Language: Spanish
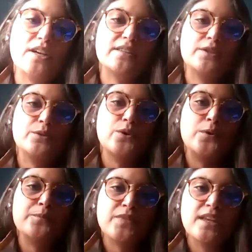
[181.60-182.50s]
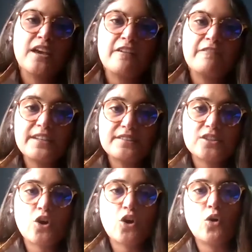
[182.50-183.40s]
un activo
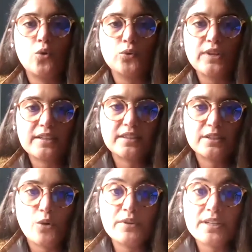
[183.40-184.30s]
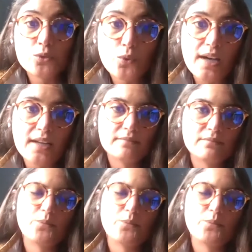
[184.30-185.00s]
físico o un activo virtual.